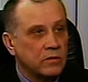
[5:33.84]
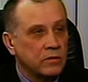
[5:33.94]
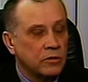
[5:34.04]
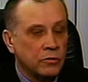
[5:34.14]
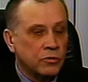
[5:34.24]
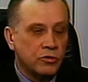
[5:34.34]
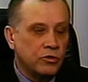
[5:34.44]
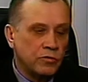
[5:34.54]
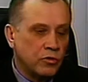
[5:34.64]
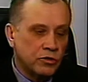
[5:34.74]
Поэтому тут
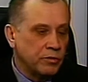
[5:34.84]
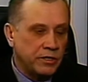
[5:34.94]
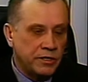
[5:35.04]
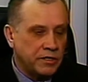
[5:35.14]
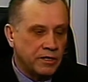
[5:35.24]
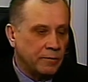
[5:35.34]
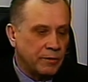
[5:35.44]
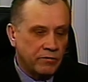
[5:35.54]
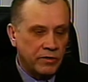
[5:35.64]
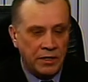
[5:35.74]
не может быть никаких
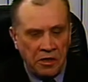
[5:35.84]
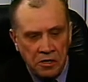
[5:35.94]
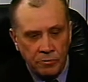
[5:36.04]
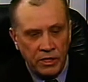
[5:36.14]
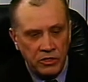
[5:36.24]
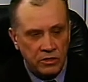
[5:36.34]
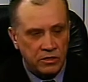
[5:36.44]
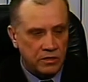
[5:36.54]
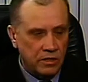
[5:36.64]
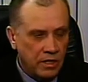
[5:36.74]
оправданий, ни
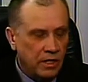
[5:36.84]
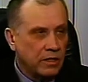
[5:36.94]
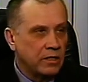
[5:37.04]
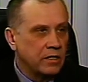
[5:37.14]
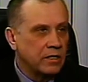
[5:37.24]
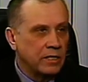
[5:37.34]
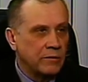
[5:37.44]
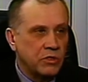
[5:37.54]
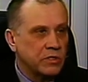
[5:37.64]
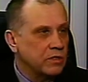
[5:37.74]
политических, ни
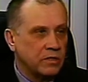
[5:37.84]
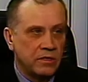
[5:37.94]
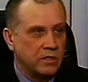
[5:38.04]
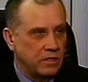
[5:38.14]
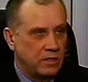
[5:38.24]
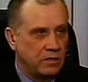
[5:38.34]
экономических, никаких.